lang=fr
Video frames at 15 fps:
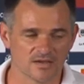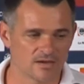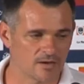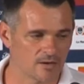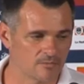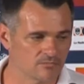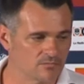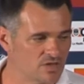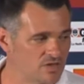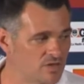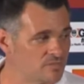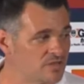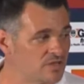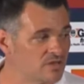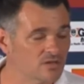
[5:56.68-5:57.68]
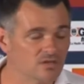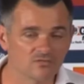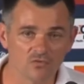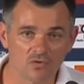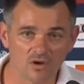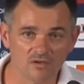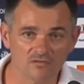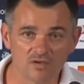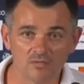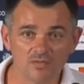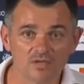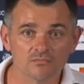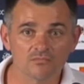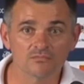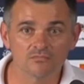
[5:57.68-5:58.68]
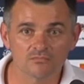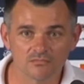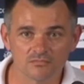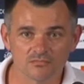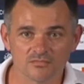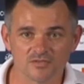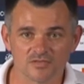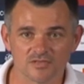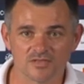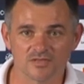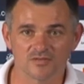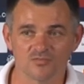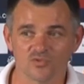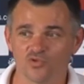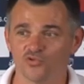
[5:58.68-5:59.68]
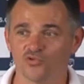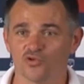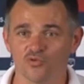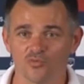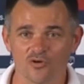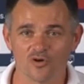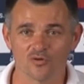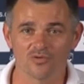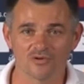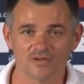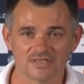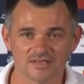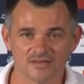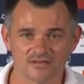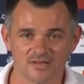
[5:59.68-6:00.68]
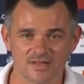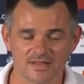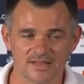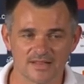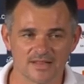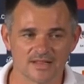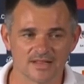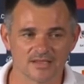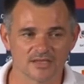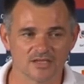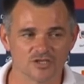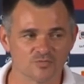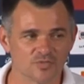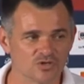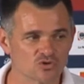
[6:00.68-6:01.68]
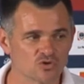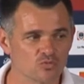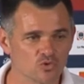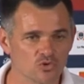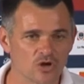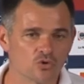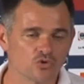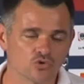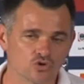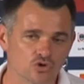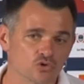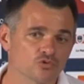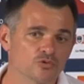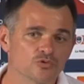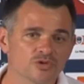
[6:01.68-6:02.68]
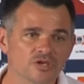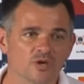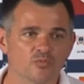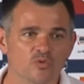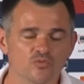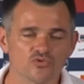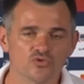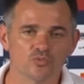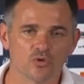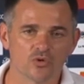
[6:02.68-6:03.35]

Euh, il y en a peut-être qui vont arriver, mais c'est beaucoup de rumeurs pour l'instant. Et je pense que le Monaco d'aujourd'hui, oui, est un peu plus